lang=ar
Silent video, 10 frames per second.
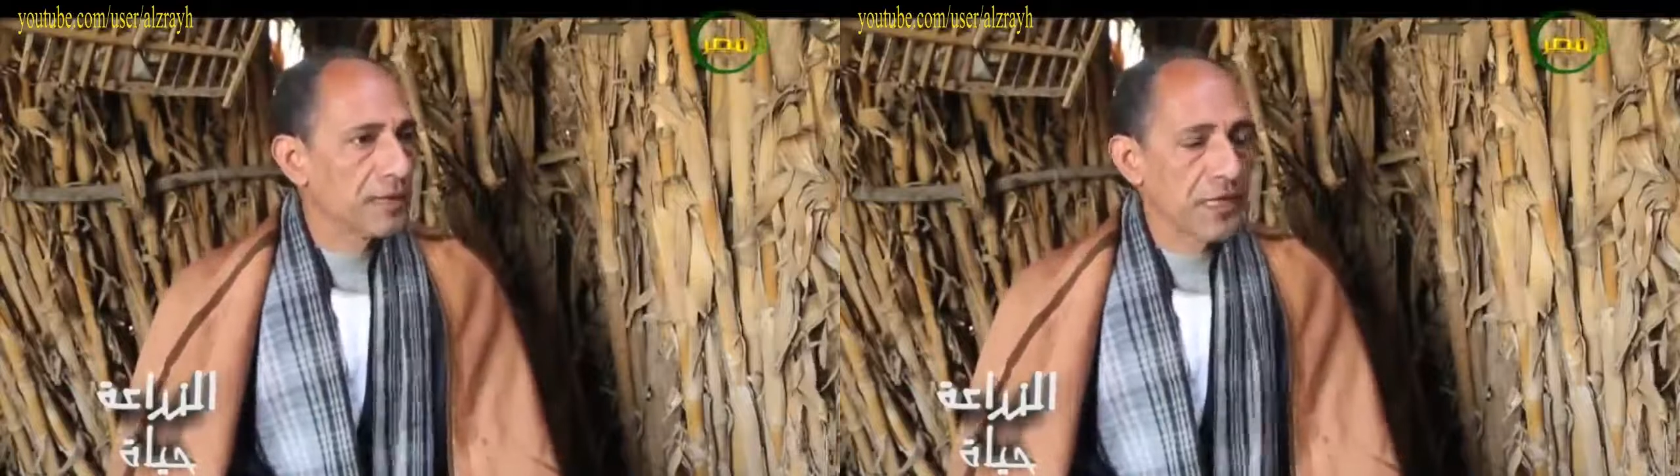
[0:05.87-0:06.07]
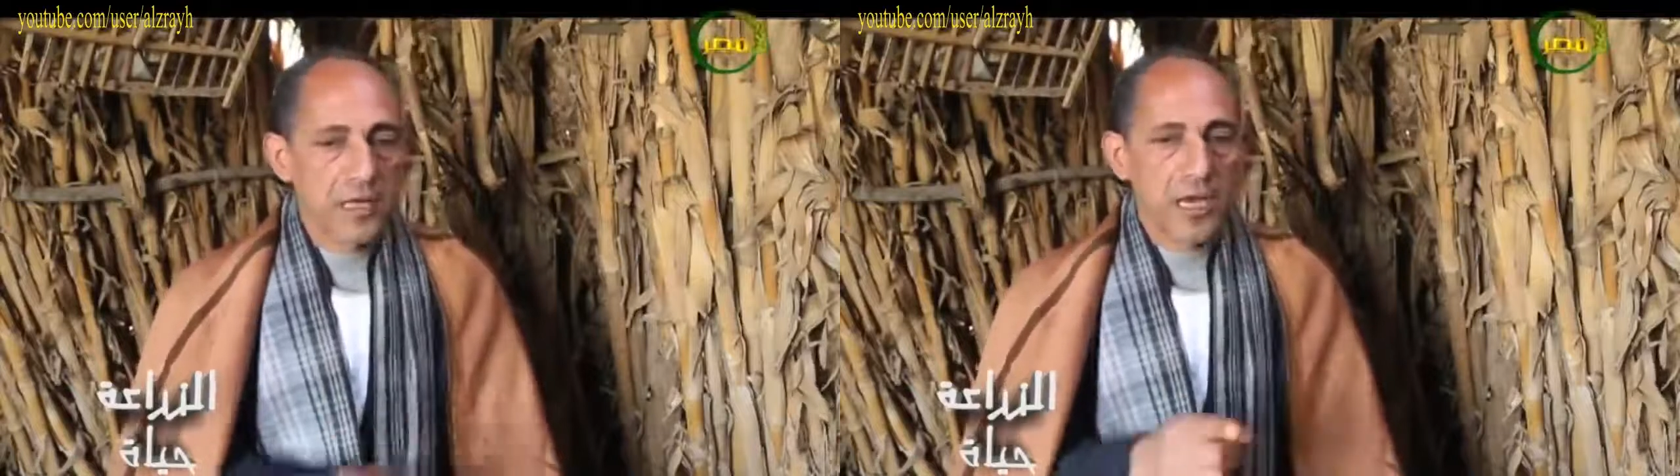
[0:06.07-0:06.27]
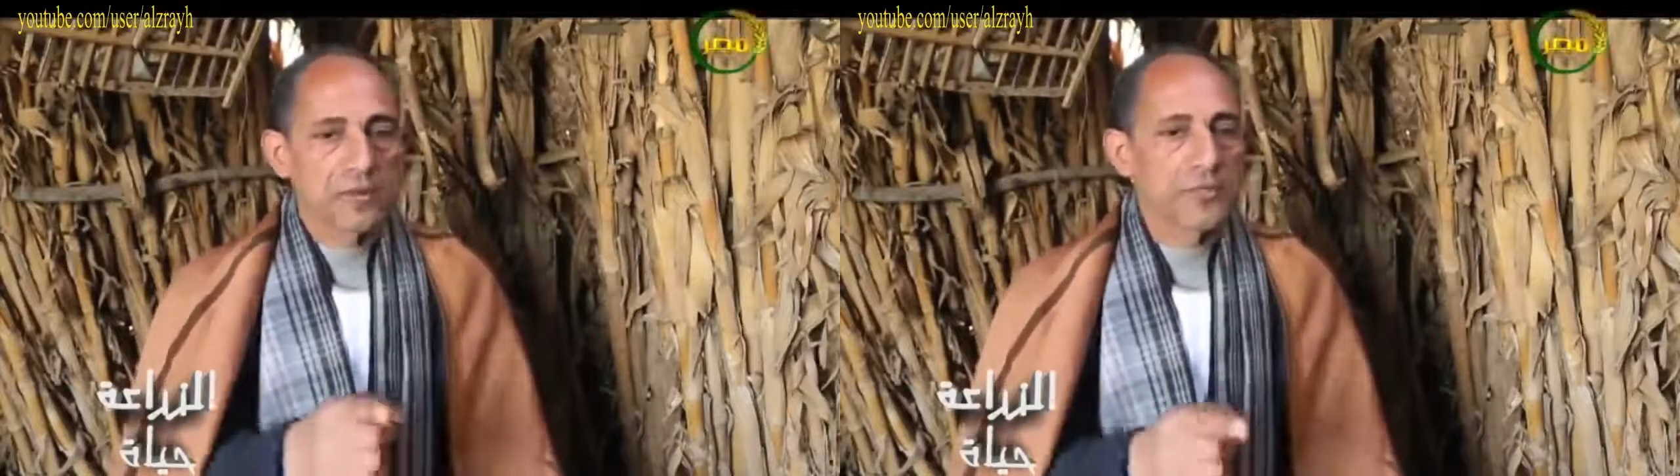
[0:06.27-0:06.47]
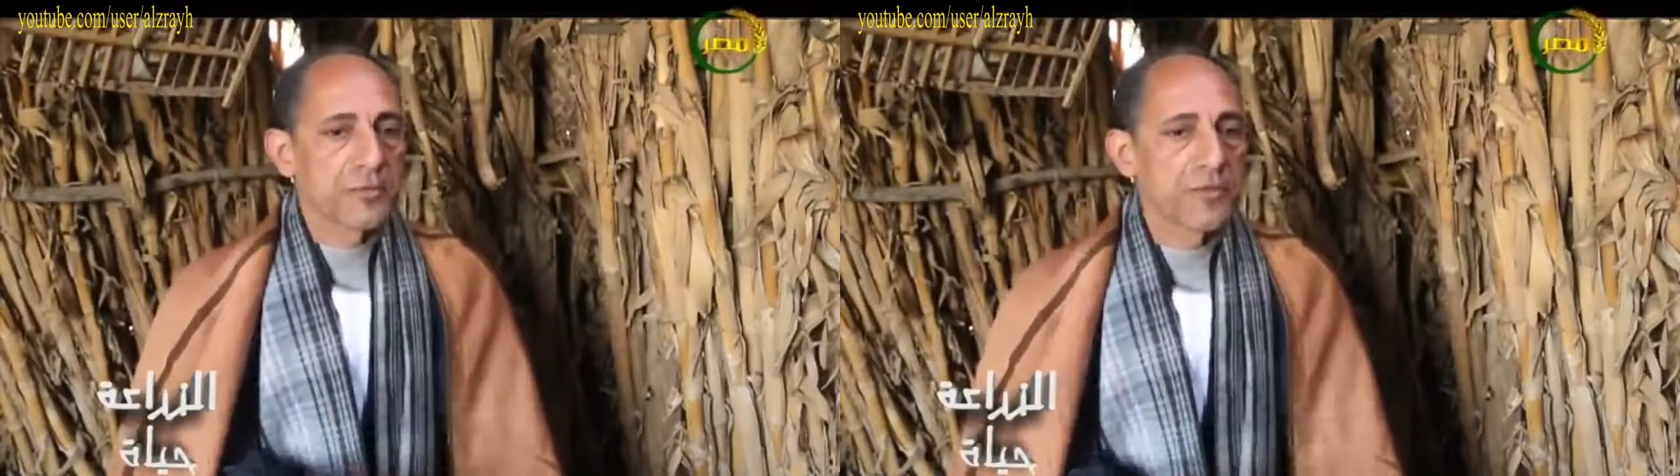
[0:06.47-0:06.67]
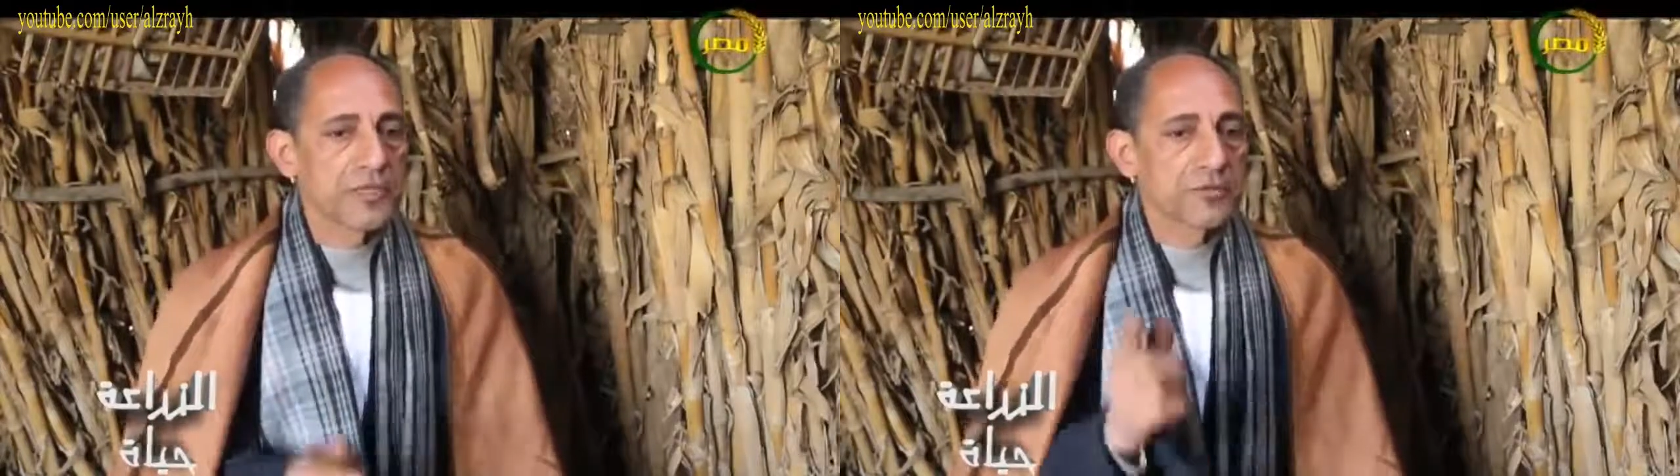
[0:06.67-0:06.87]
يعني اغلبيه
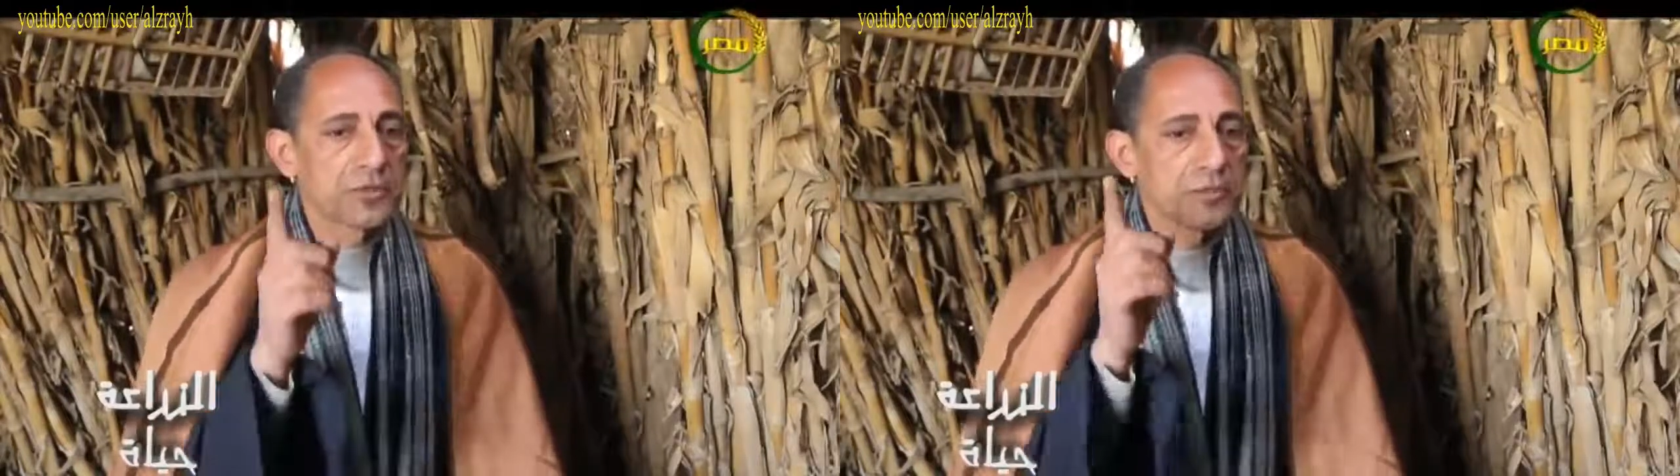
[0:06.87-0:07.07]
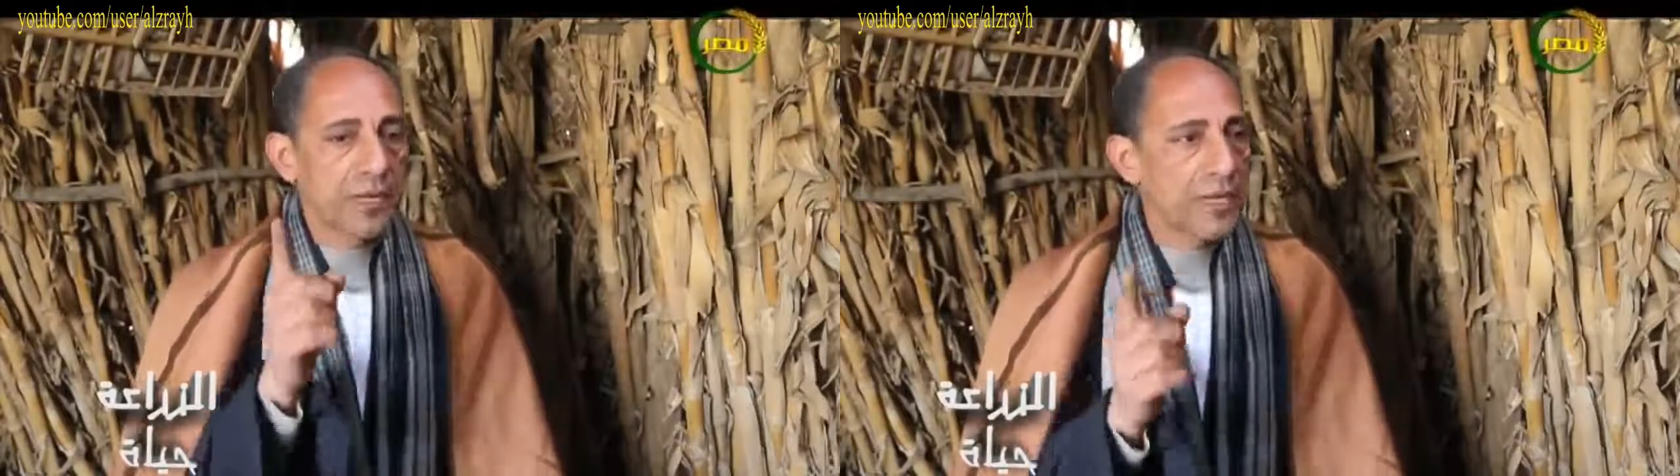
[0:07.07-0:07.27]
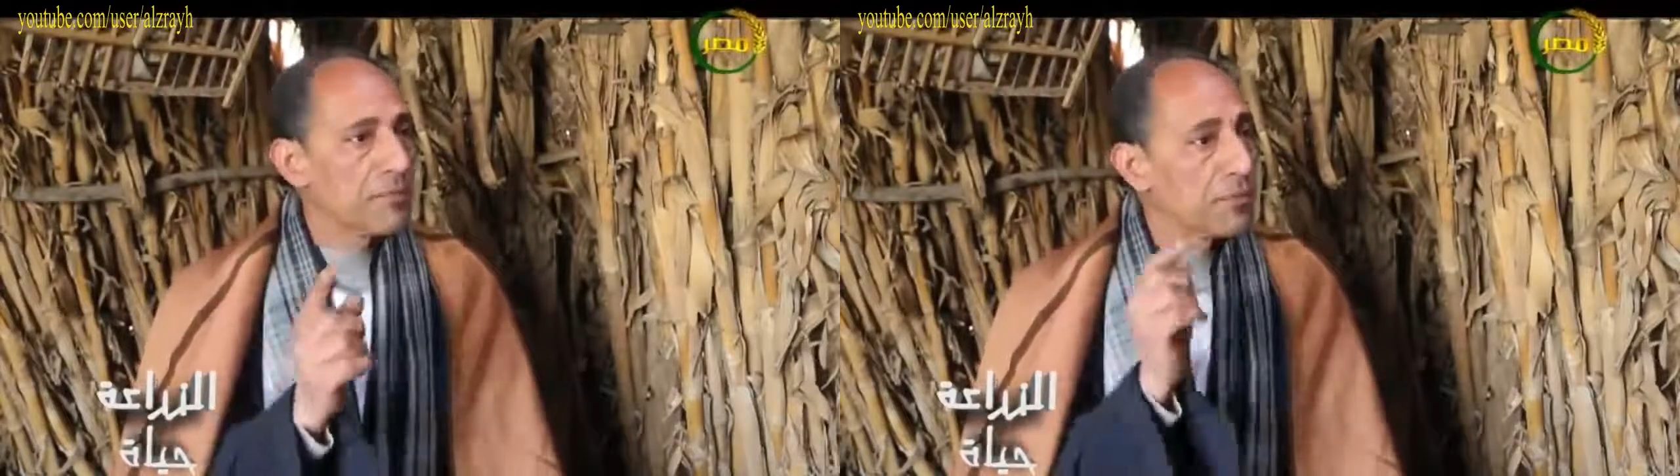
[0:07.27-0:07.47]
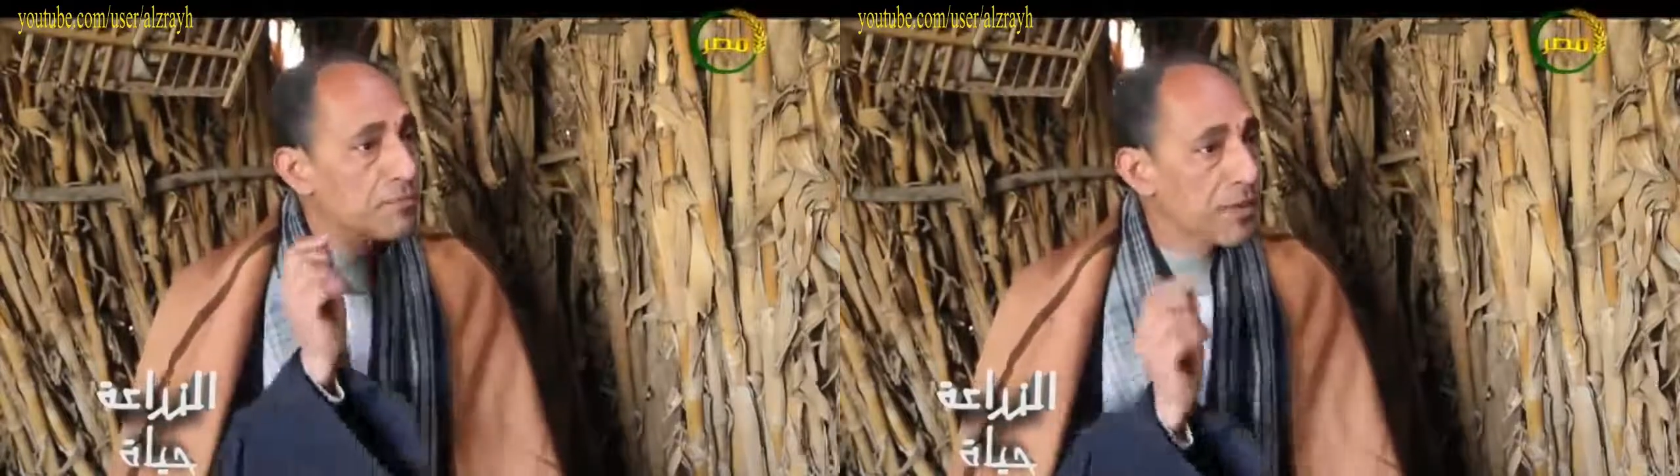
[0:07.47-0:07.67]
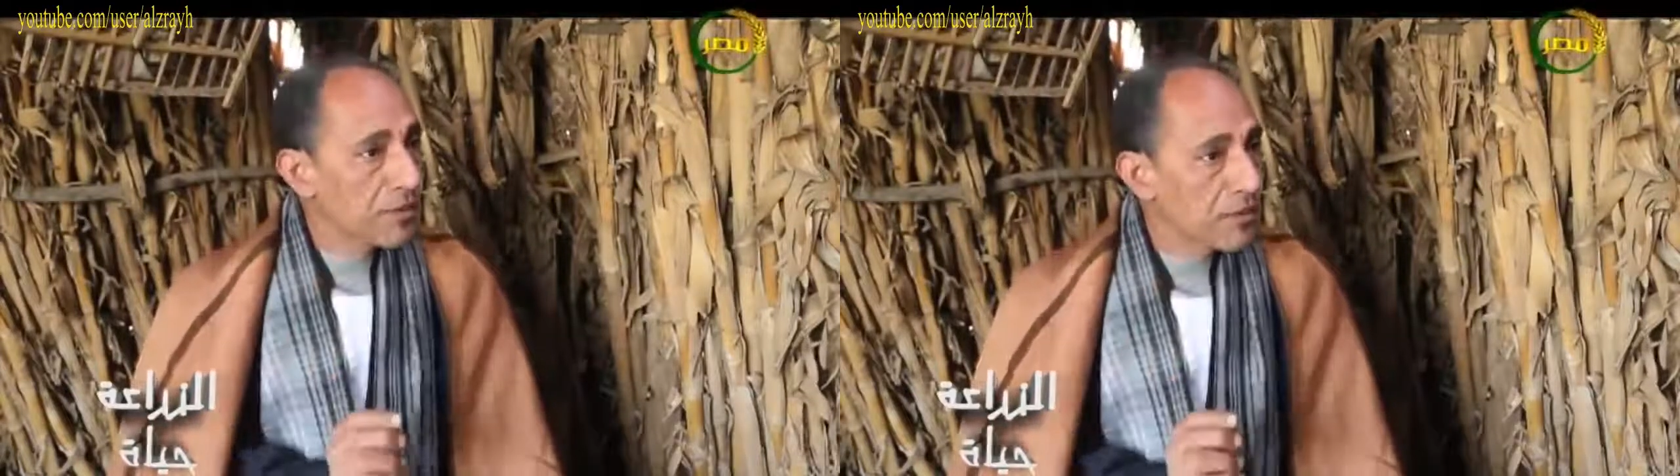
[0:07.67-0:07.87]
البطاطس بتبقى جايه
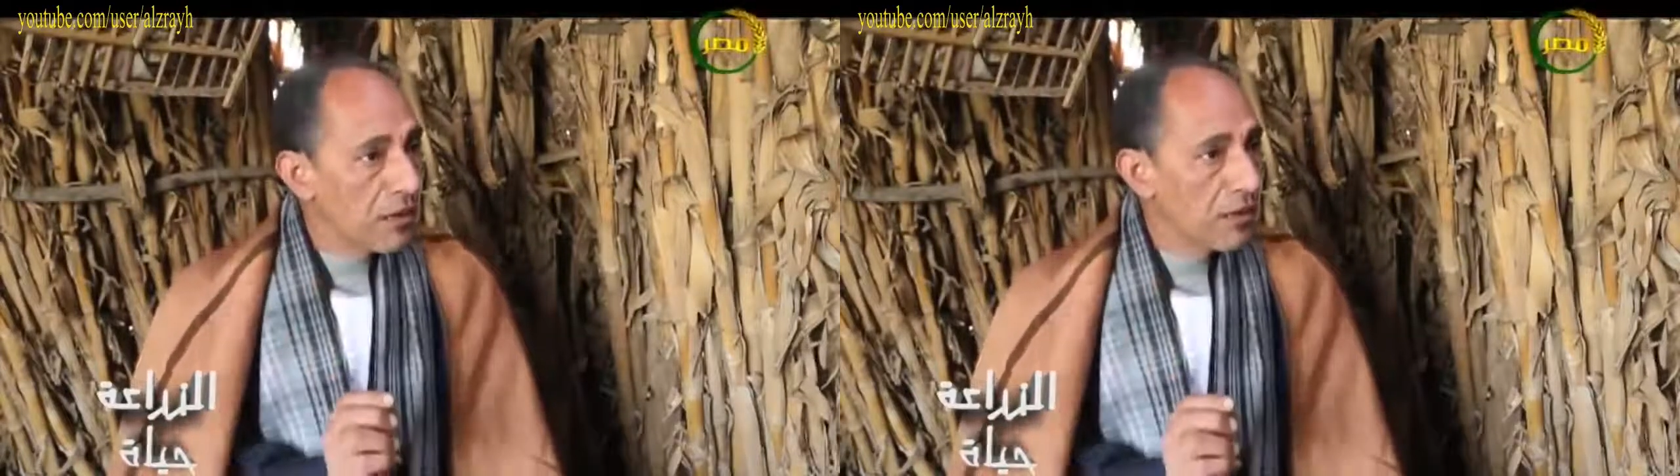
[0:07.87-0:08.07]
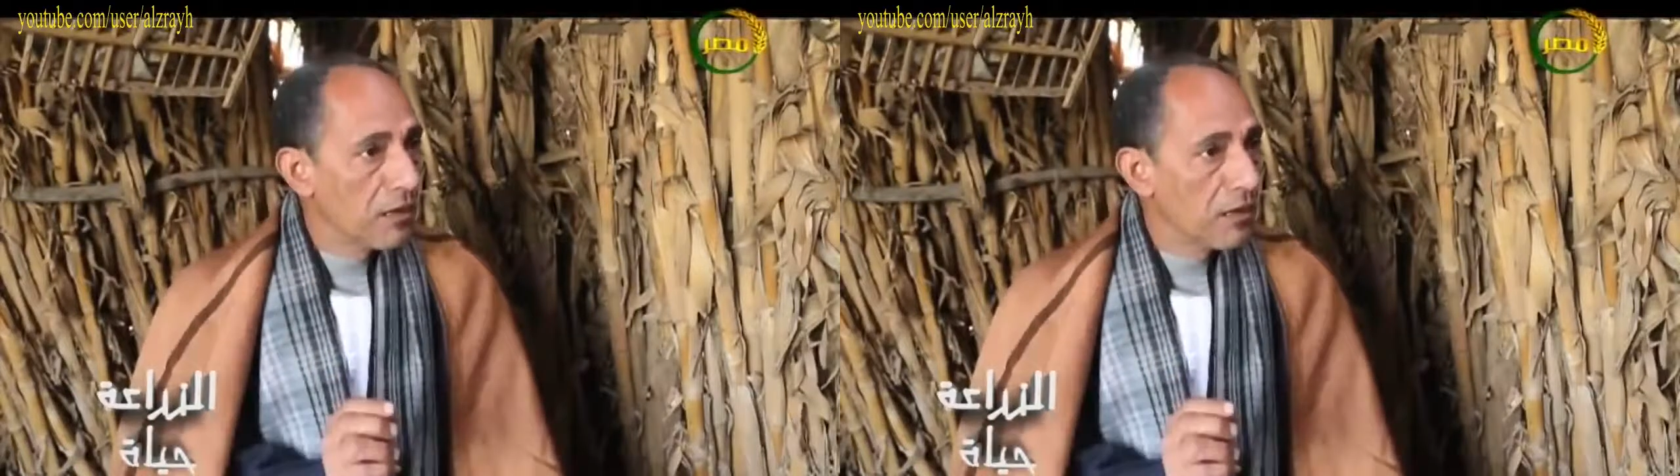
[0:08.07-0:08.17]
من بره